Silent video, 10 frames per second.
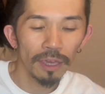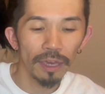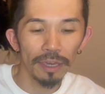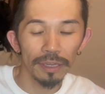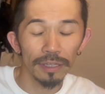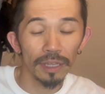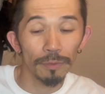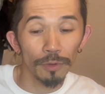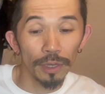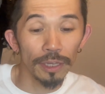えー、
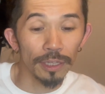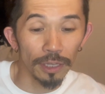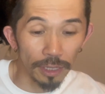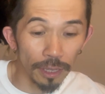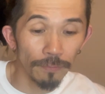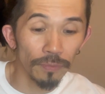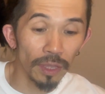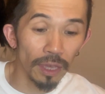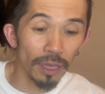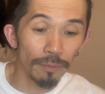インタビュー形式で、
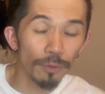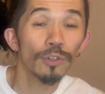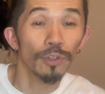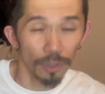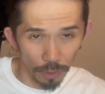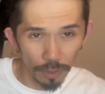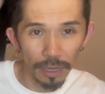えー、文章ですよ。